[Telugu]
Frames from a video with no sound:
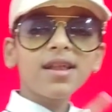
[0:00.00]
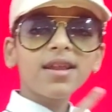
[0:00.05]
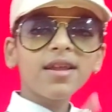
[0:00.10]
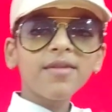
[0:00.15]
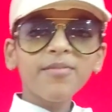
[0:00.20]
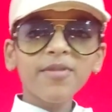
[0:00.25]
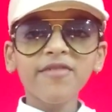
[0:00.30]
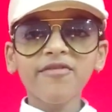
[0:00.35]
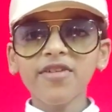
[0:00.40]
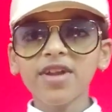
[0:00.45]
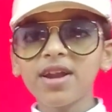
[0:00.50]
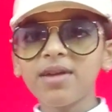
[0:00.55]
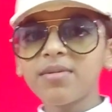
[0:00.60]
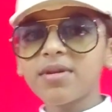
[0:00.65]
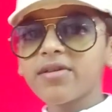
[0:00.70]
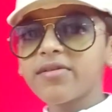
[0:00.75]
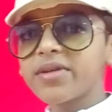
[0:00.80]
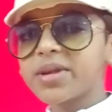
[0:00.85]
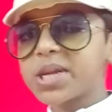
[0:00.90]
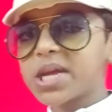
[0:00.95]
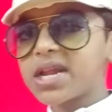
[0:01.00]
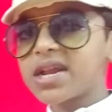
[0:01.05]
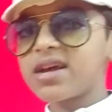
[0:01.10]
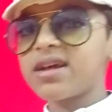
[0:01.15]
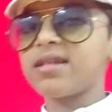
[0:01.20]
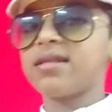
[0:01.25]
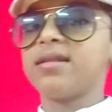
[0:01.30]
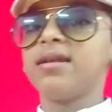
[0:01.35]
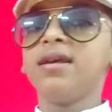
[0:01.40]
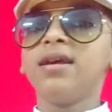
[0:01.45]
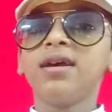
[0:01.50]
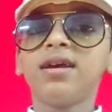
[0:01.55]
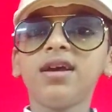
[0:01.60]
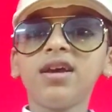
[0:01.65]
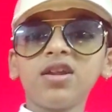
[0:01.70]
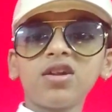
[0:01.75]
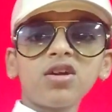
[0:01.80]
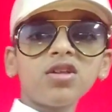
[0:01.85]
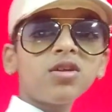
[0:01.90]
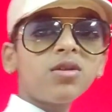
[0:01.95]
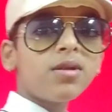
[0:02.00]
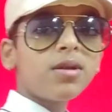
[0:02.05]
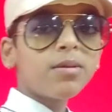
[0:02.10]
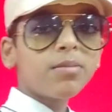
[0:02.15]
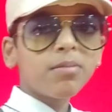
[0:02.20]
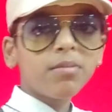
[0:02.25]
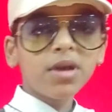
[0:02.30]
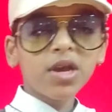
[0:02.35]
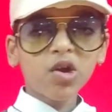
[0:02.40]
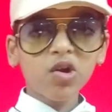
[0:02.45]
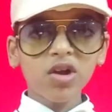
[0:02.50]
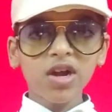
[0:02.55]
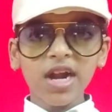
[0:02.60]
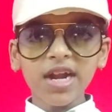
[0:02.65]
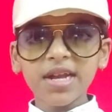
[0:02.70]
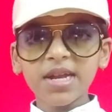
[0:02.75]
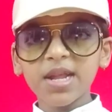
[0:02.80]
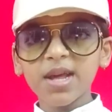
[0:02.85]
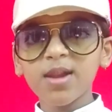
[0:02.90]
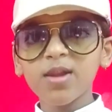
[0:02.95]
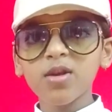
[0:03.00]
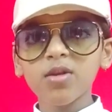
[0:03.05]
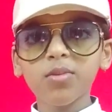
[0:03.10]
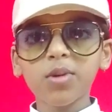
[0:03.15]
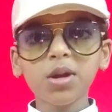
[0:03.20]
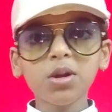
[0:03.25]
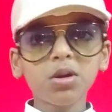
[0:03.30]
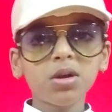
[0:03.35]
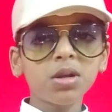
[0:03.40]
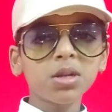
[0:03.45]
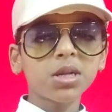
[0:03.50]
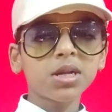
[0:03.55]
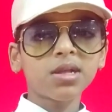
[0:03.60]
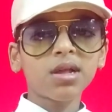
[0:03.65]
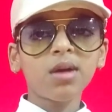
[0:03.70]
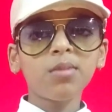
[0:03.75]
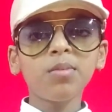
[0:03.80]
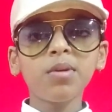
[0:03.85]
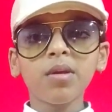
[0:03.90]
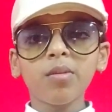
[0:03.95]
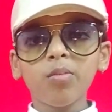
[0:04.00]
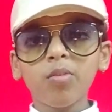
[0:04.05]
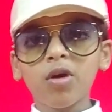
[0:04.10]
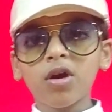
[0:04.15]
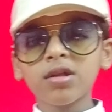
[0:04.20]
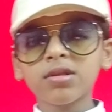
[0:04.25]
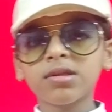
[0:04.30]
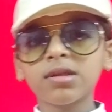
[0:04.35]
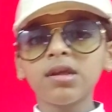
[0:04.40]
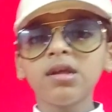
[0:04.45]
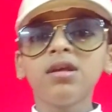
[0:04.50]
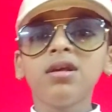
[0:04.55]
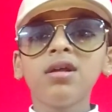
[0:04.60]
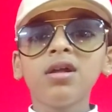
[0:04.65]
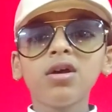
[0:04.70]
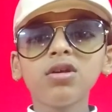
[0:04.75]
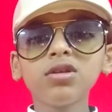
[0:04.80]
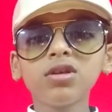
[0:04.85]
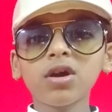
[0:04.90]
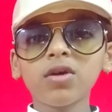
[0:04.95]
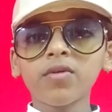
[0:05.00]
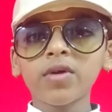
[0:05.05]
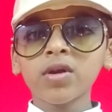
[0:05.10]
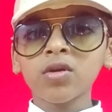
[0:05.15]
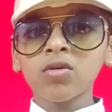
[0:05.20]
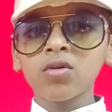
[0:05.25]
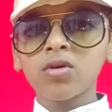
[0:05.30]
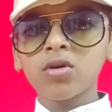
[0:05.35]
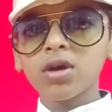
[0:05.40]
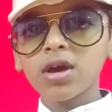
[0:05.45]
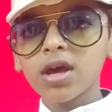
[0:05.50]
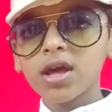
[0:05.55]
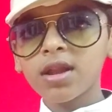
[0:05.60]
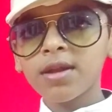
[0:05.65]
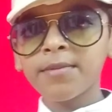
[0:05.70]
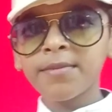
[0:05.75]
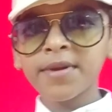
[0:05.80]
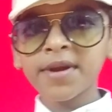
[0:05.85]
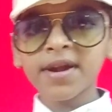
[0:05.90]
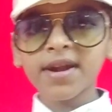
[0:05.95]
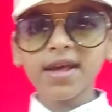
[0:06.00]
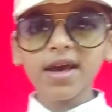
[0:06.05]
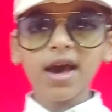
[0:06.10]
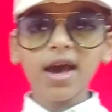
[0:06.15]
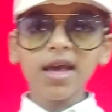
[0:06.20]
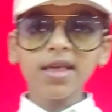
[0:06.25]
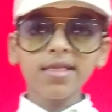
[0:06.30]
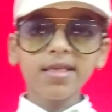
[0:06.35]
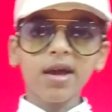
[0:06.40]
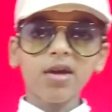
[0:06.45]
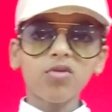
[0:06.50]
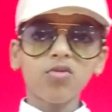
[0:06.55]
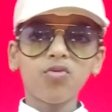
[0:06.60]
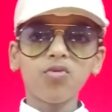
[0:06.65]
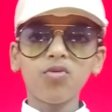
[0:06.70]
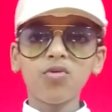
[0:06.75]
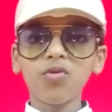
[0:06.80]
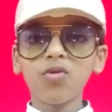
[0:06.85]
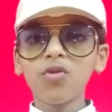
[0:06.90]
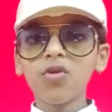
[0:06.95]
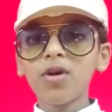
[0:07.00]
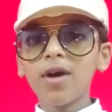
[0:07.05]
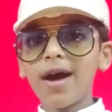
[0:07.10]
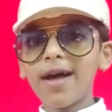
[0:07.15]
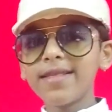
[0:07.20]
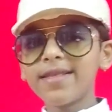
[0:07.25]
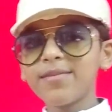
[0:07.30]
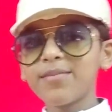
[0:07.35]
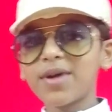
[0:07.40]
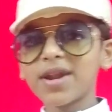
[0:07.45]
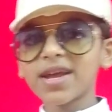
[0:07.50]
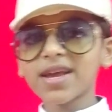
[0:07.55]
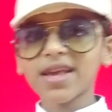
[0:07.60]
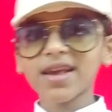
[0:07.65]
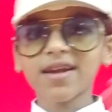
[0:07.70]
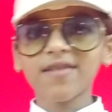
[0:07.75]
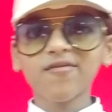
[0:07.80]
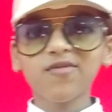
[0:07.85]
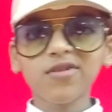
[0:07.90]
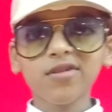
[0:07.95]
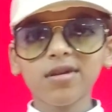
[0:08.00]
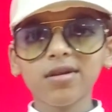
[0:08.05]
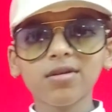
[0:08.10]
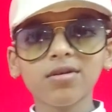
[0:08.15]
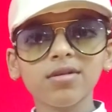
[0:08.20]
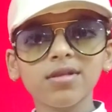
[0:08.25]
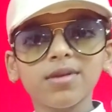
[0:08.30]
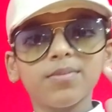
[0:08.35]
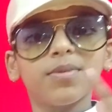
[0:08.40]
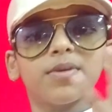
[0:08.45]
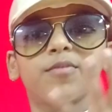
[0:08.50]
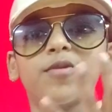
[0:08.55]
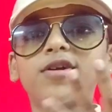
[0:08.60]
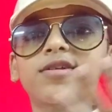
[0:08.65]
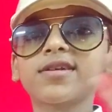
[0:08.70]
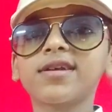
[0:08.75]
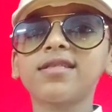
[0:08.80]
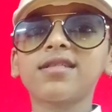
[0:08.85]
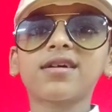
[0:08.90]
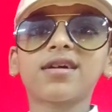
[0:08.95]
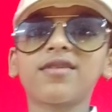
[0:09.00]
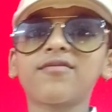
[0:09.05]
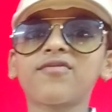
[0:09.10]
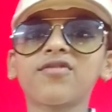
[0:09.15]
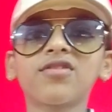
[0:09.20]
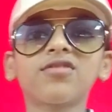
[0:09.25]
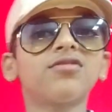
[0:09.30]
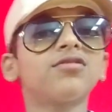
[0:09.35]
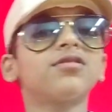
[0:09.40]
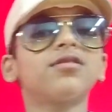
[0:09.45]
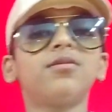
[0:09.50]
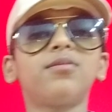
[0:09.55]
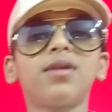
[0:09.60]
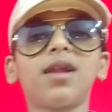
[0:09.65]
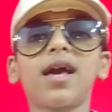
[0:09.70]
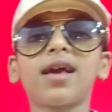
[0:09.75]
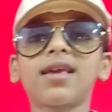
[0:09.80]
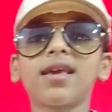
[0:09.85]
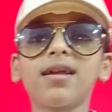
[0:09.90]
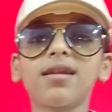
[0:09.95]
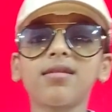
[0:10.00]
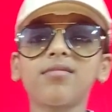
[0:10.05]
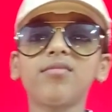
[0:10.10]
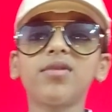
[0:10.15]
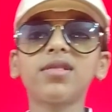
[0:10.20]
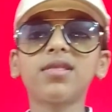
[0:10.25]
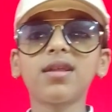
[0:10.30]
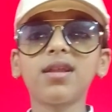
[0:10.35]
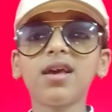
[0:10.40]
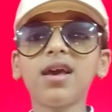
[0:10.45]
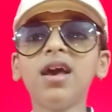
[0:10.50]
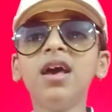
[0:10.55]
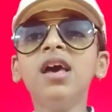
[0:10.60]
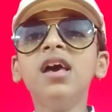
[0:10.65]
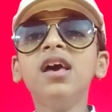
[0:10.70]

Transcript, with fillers: నేను మీ ఫిలిం టీవీ శరత్ ఈరోజు నేను మీకు గట్టి న్యూస్ పట్టుకొని వచ్చేసా బిగ్ బాస్ ఎవరు ఎలిమినేట్ అవుతారు అది మనకే కన్ఫ్యూజన్ ఉంది బిగ్ బాస్కి ఎంత కన్ఫ్యూజన్ ఉంది నాకే అర్థమైతేలే